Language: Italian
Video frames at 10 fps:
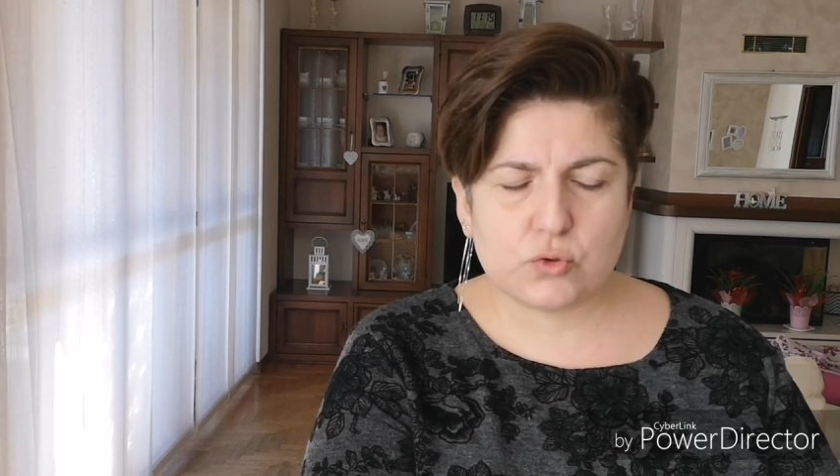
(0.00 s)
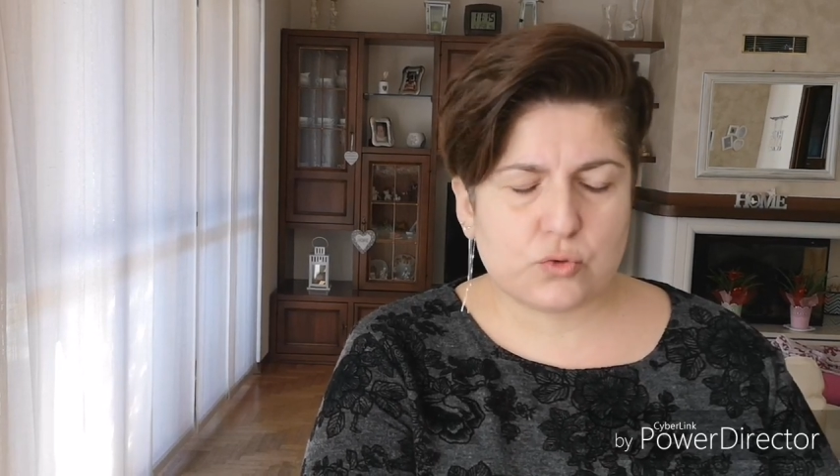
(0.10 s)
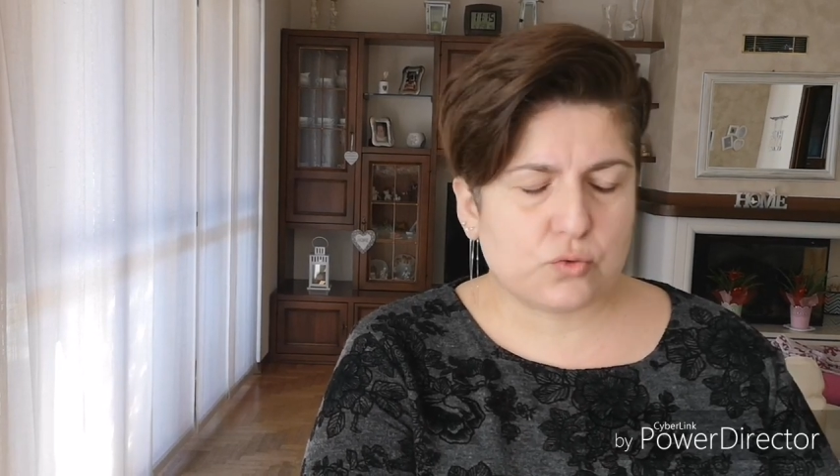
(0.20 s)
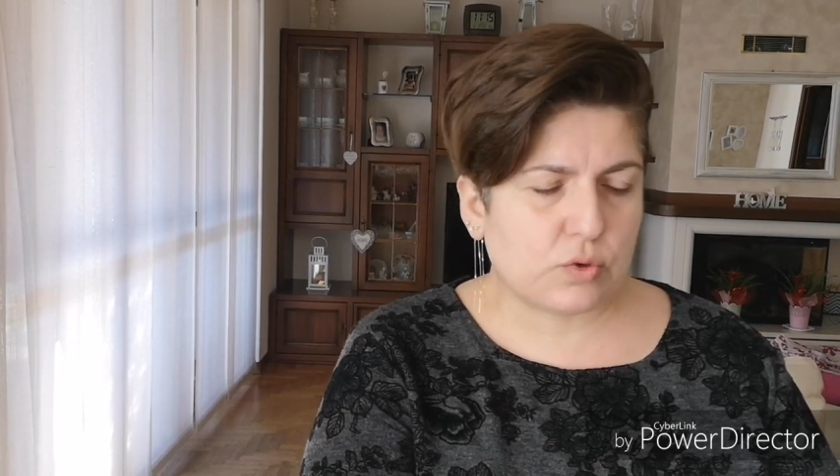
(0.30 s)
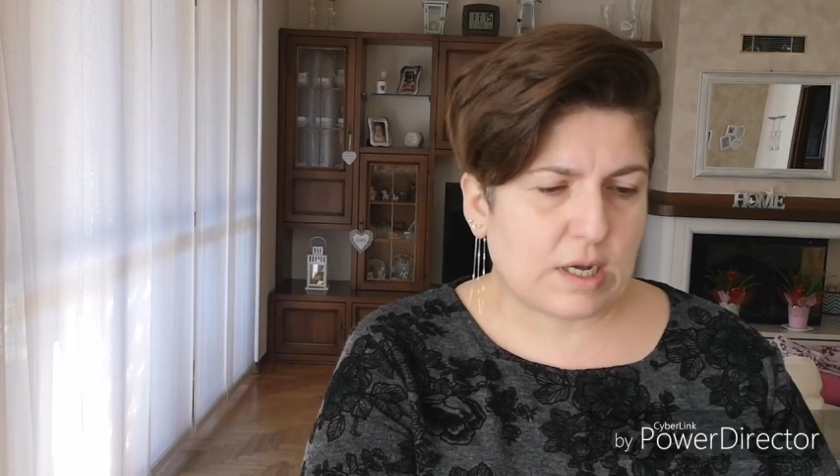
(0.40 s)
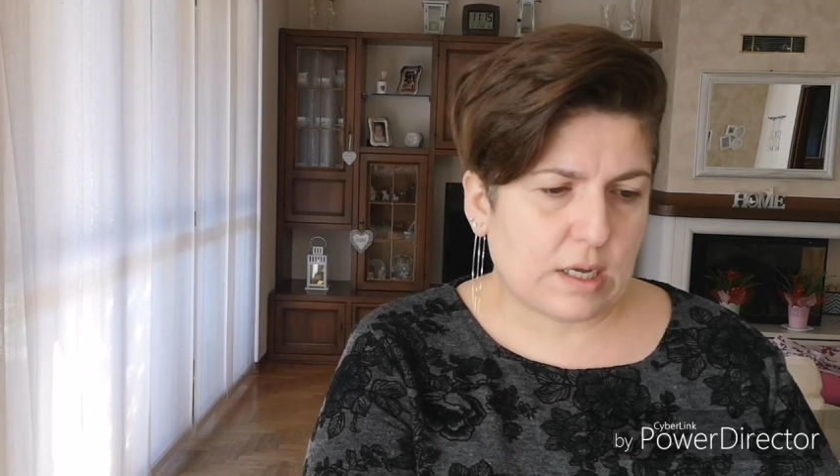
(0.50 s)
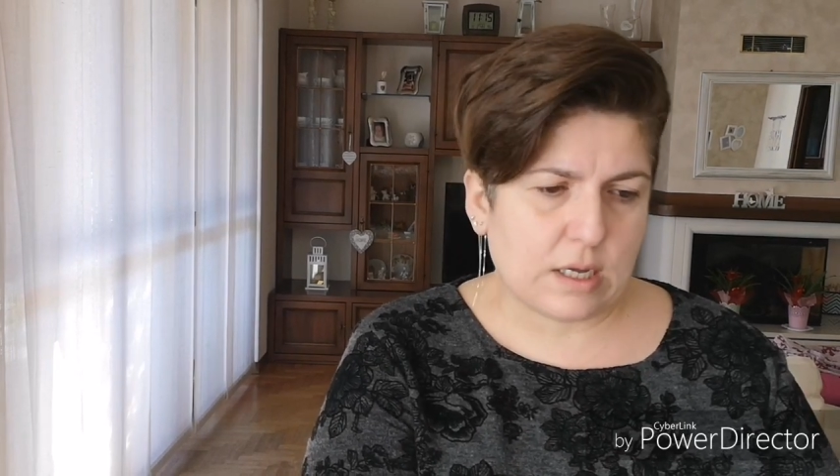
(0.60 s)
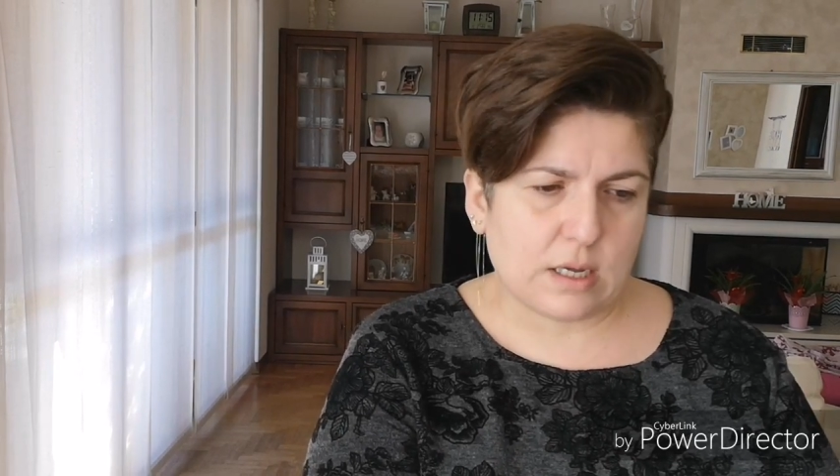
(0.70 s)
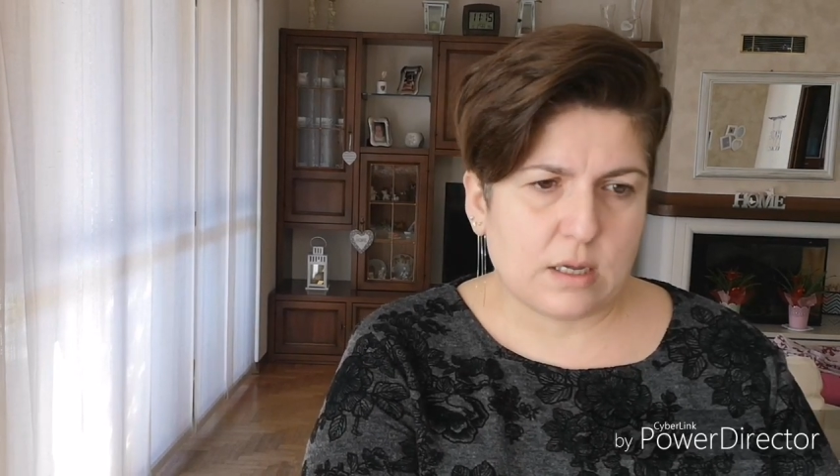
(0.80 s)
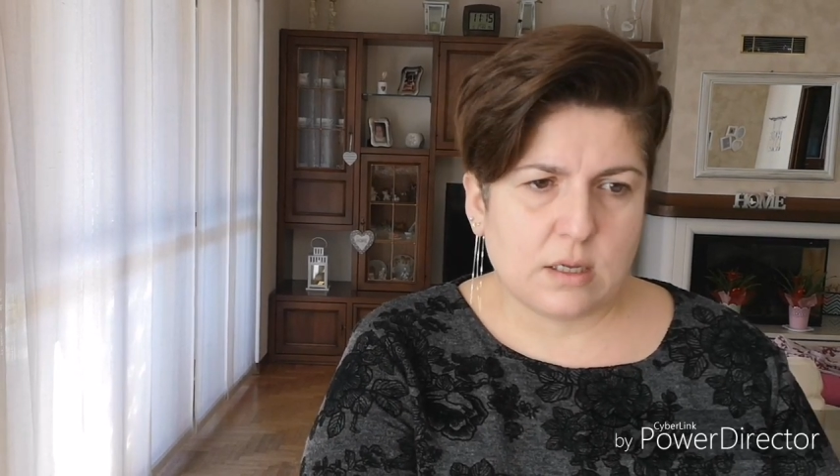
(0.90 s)

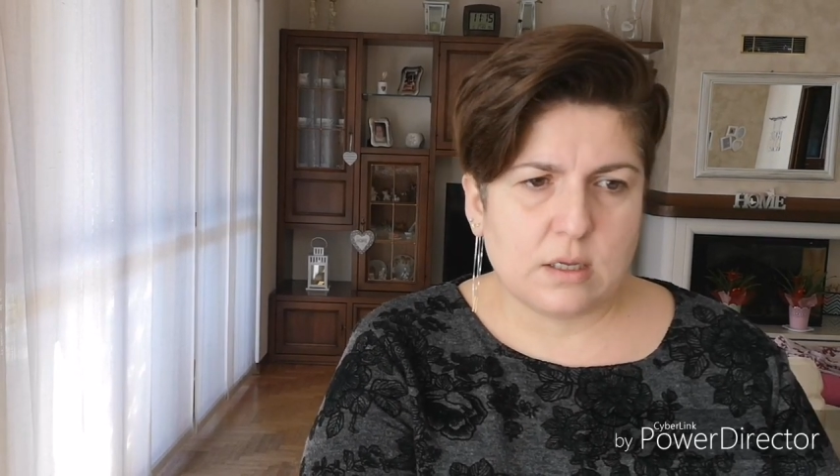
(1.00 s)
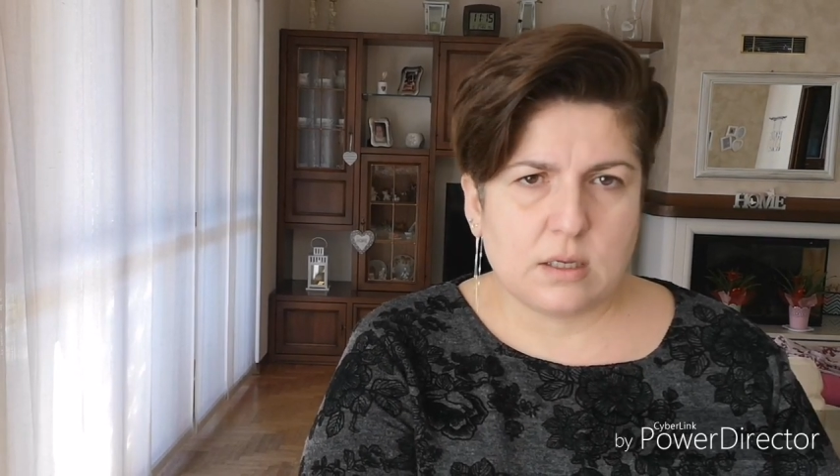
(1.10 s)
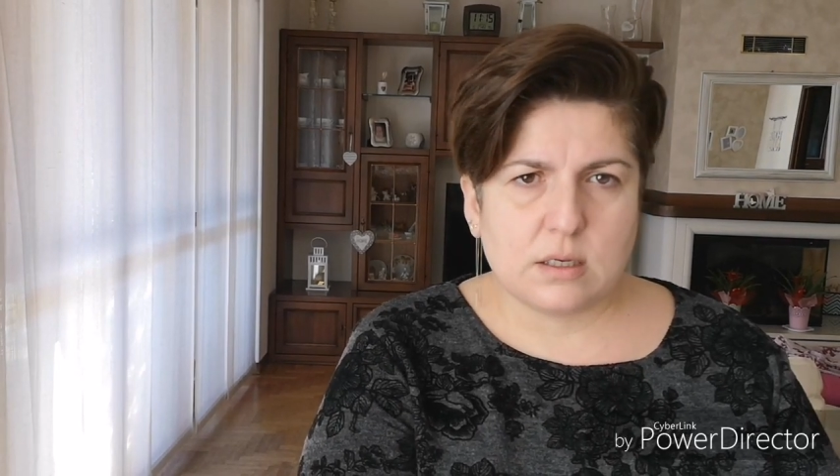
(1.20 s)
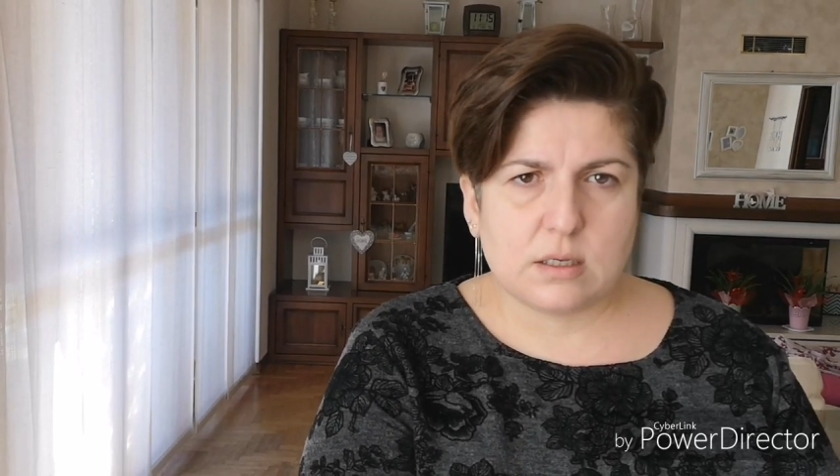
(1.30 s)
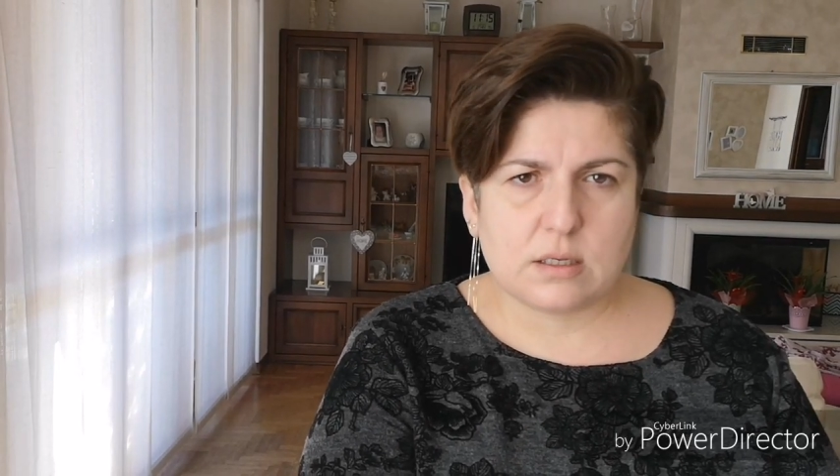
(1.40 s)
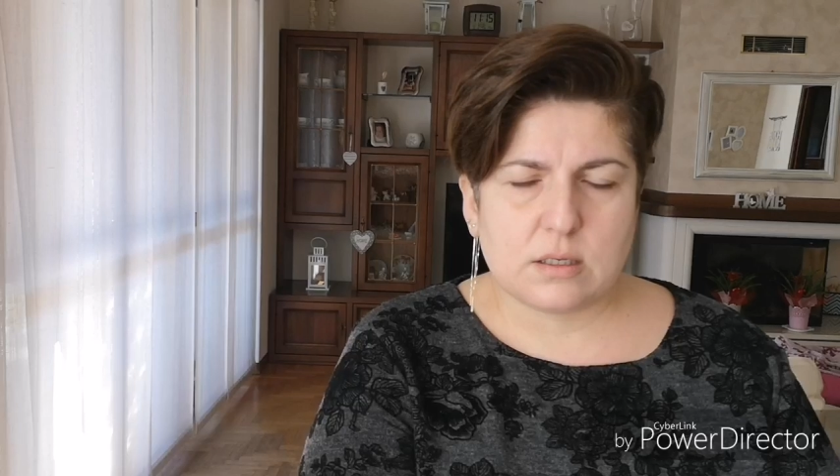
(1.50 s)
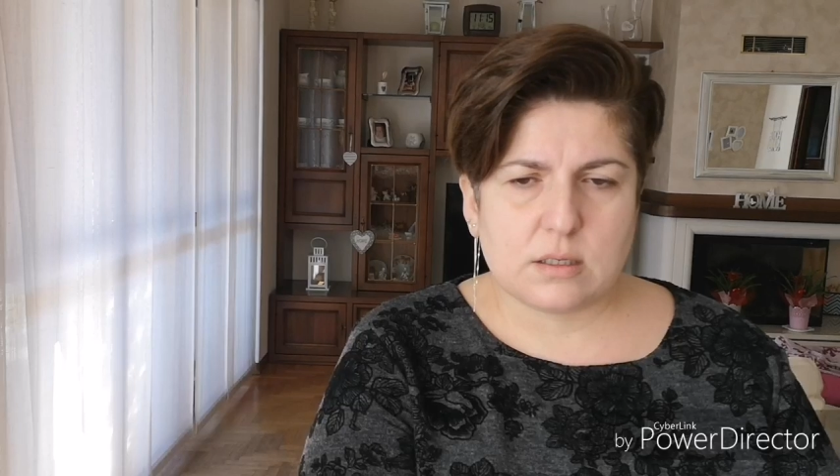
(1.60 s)
cottura eh,